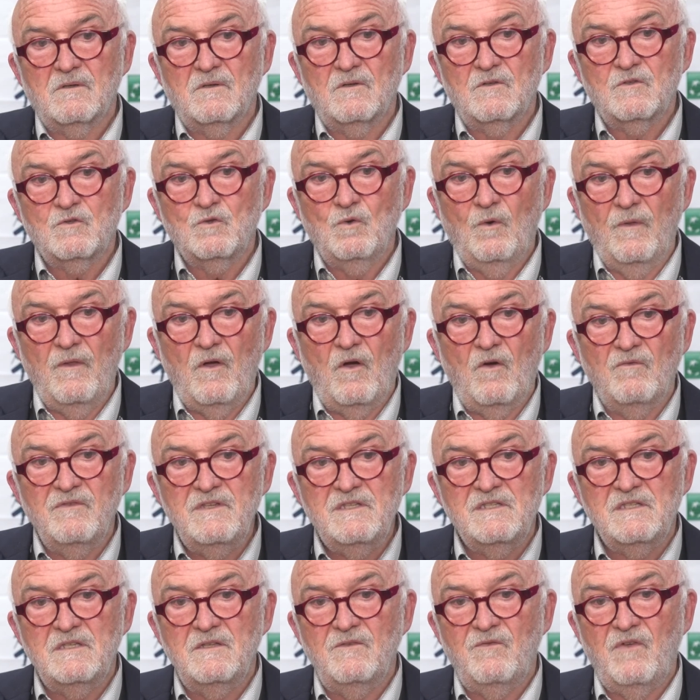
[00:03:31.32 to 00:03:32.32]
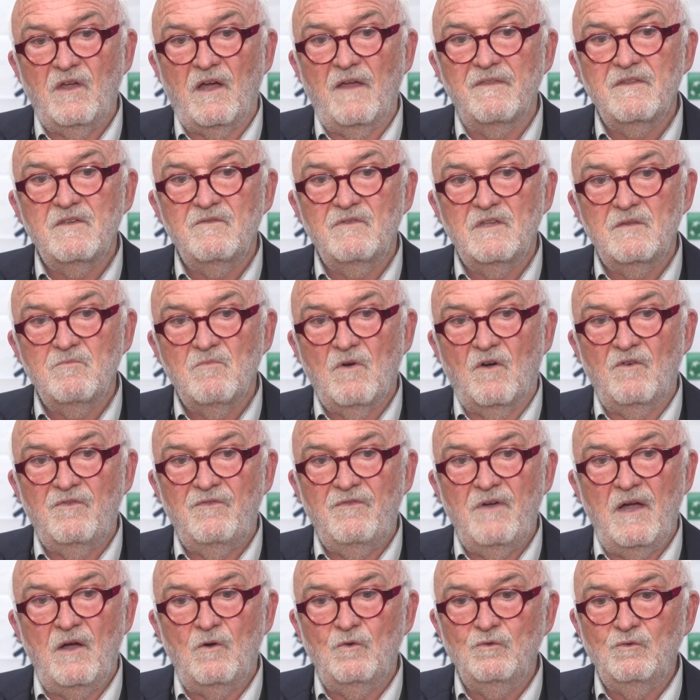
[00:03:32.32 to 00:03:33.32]
Ce qu'on a envie, c'est de faire un événement
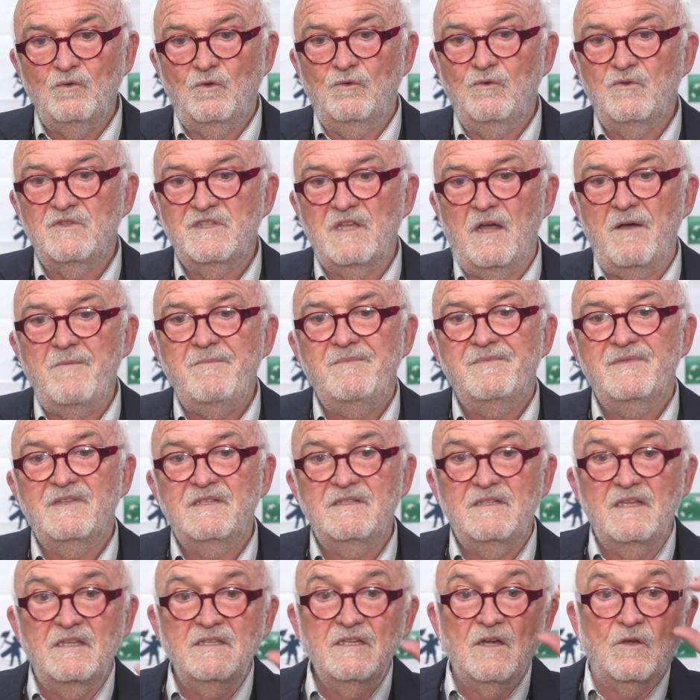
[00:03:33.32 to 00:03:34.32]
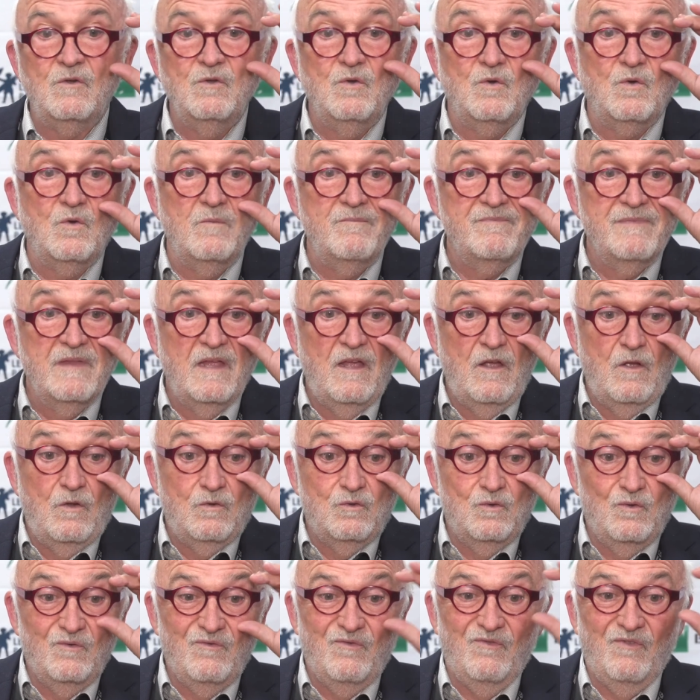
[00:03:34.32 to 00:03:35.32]
phare autour de ça, c'est-à-dire que
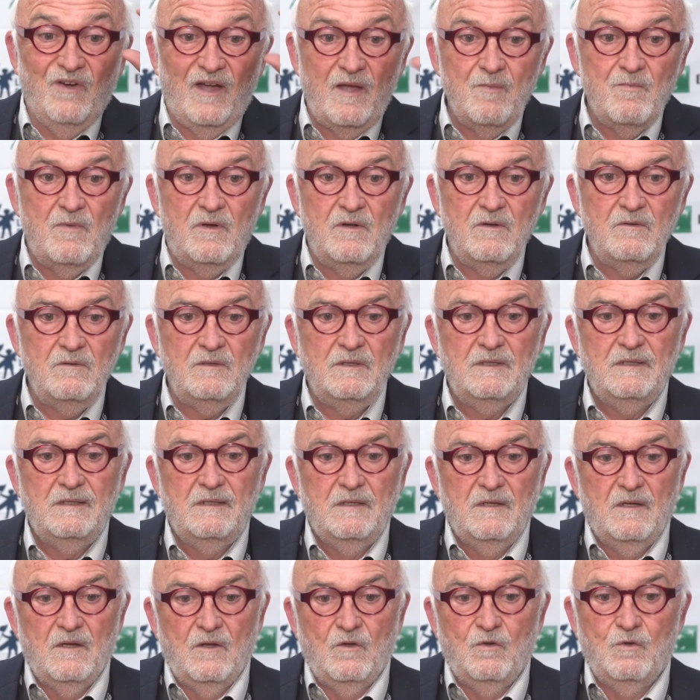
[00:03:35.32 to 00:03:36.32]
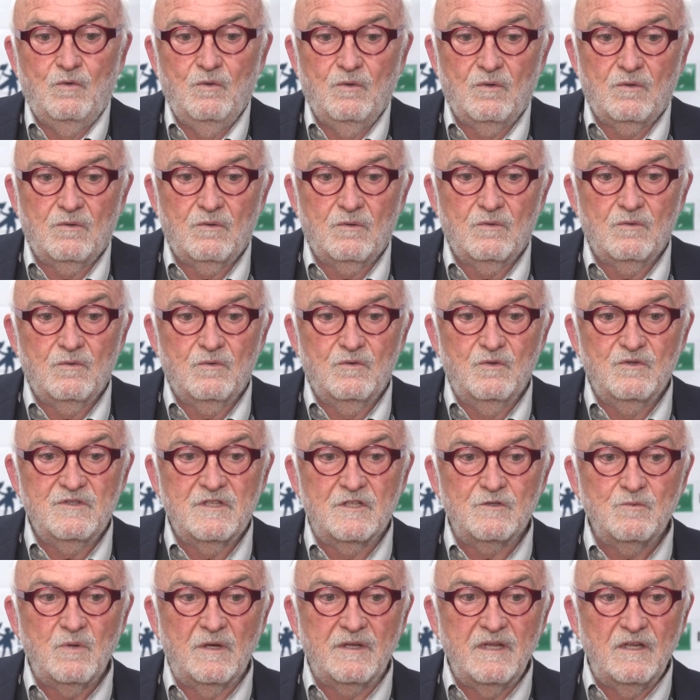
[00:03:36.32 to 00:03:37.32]
de vraiment que,
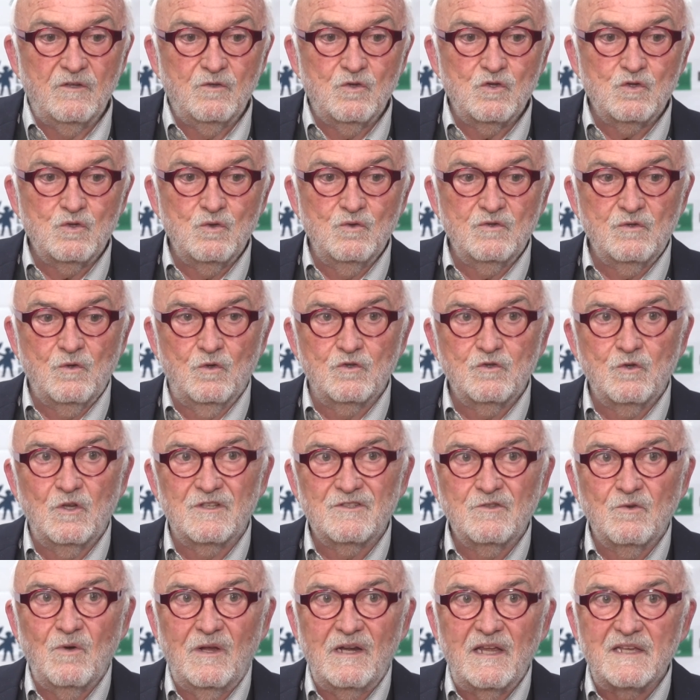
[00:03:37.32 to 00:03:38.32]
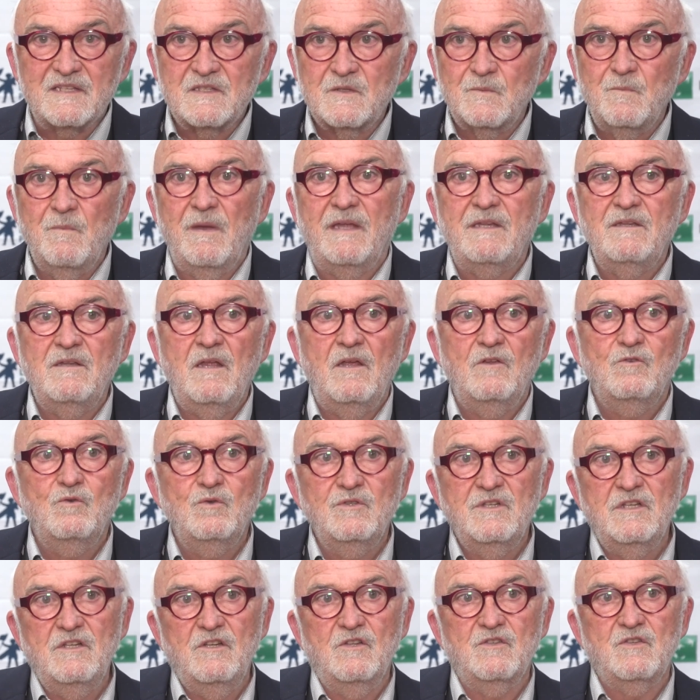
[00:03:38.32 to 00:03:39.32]
ce soit quelque chose qu'on soit, soit la semaine
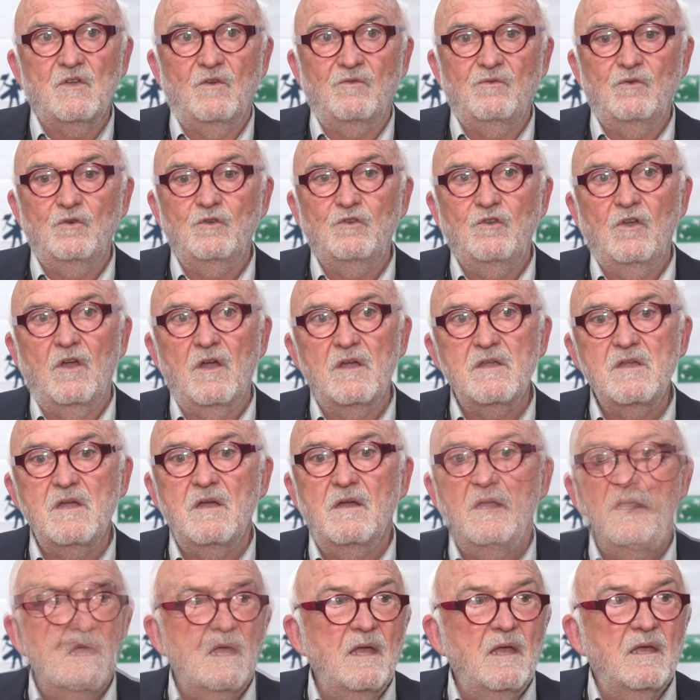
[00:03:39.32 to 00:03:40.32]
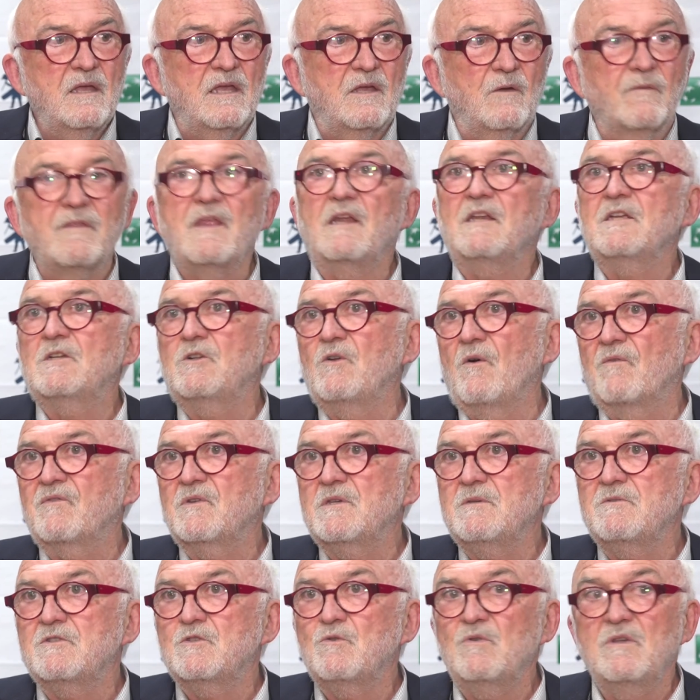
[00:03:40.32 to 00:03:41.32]
du tennis en fauteuil. Et on a les clubs
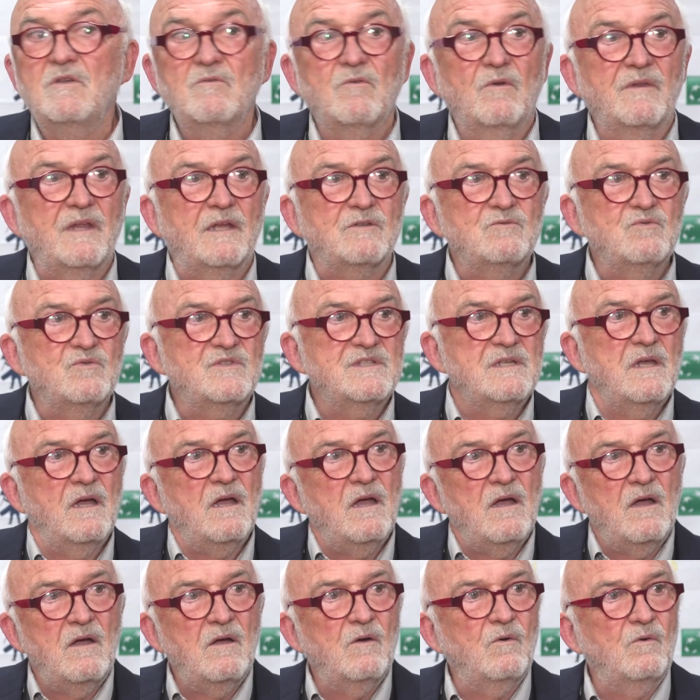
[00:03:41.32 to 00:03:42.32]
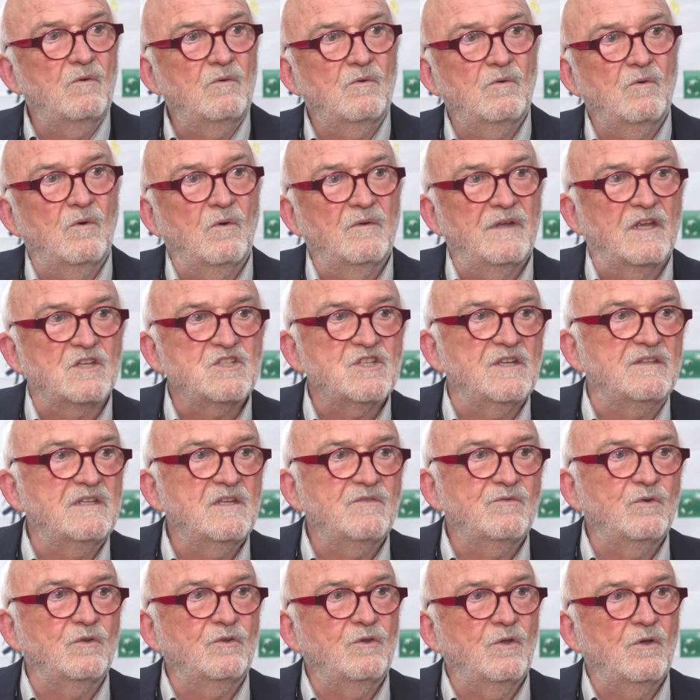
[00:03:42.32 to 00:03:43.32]
qui suivent, on a tout ça, on, achète
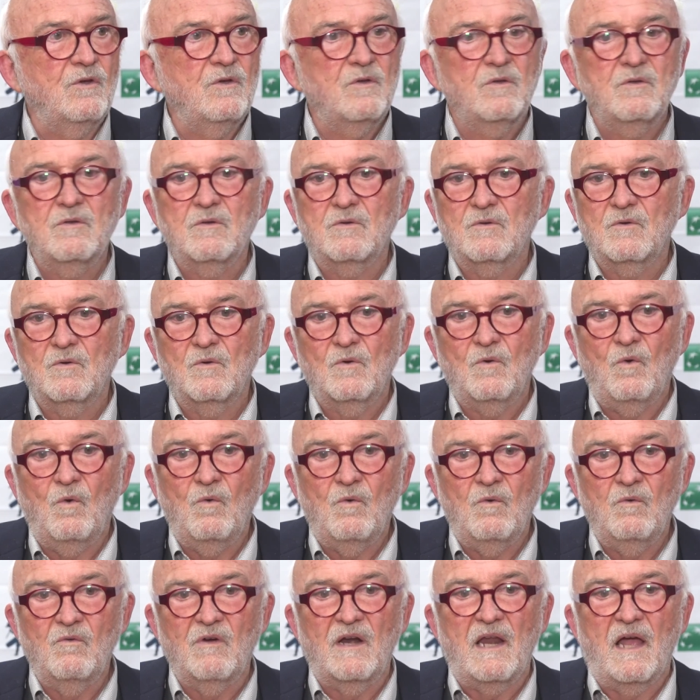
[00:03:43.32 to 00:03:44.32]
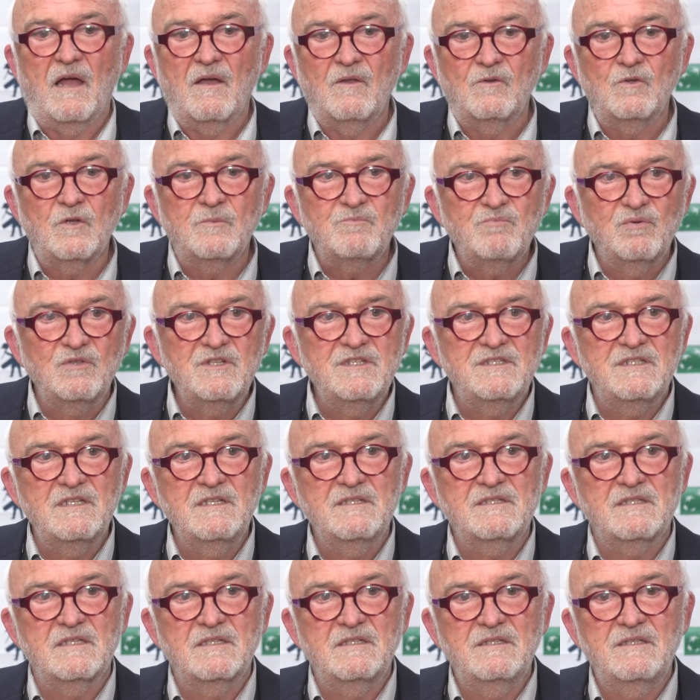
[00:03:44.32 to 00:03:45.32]
des fauteuils. Euh, voilà, notre
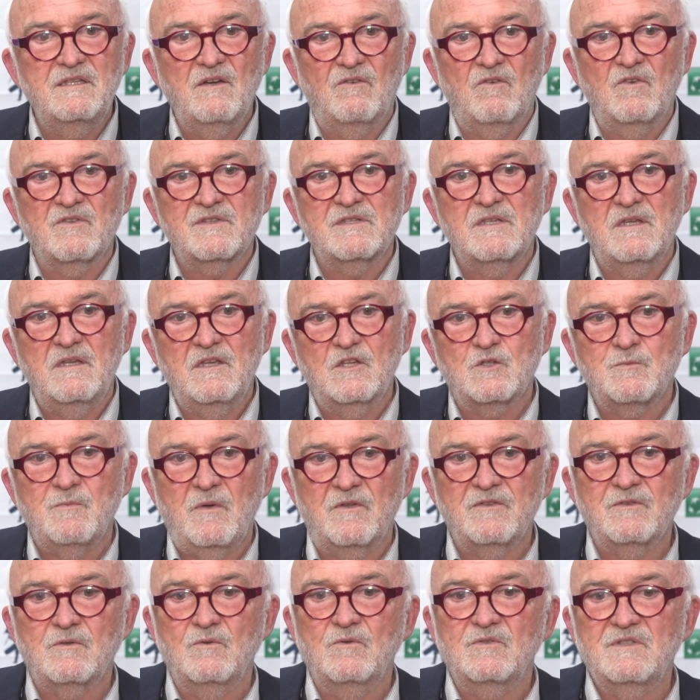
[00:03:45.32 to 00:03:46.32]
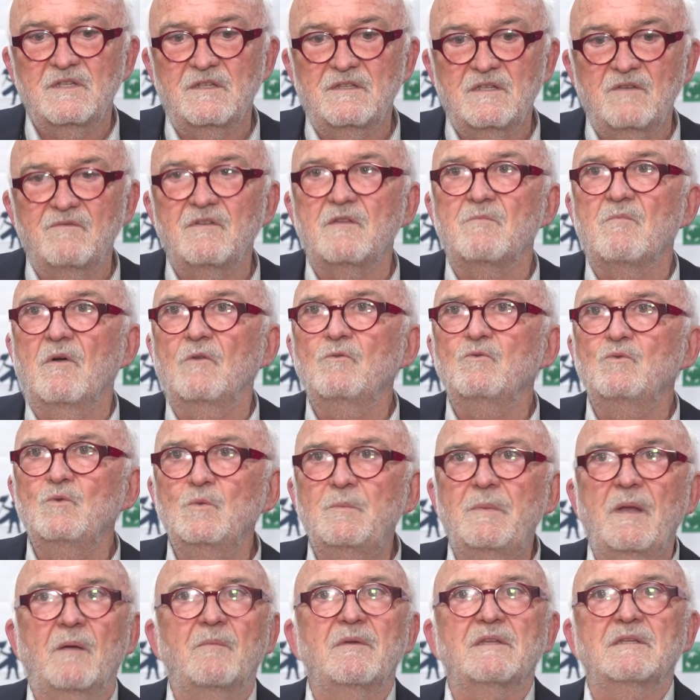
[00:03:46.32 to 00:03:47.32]
politique, c'est d'avancer. Et je pense que cet événement
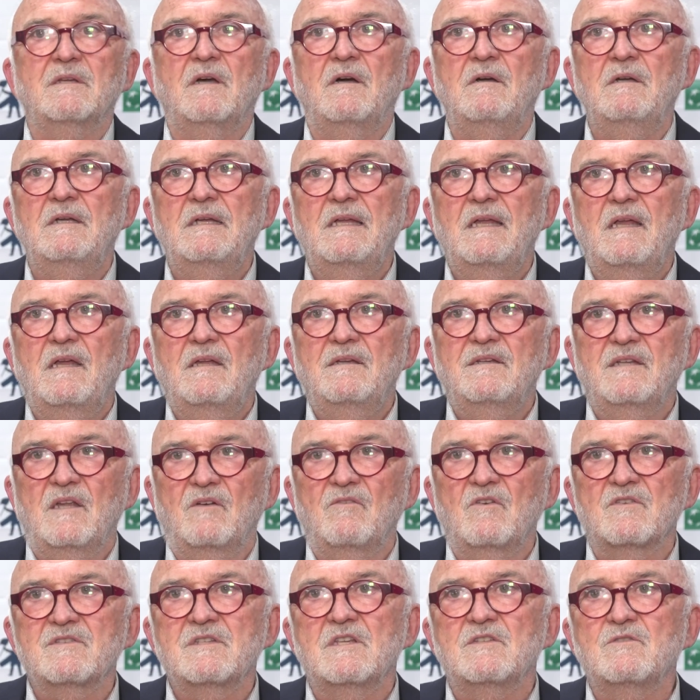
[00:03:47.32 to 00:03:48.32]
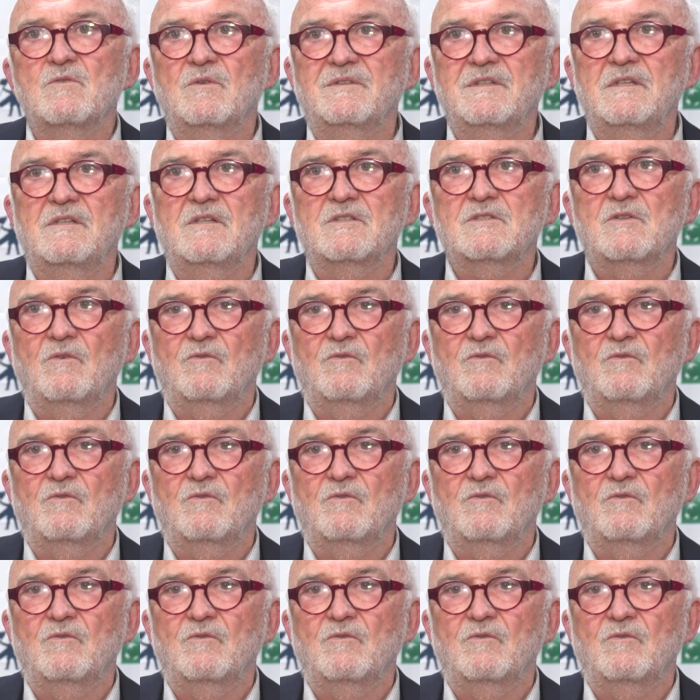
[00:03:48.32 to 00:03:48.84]
nous permettra d'avancer sur Tennis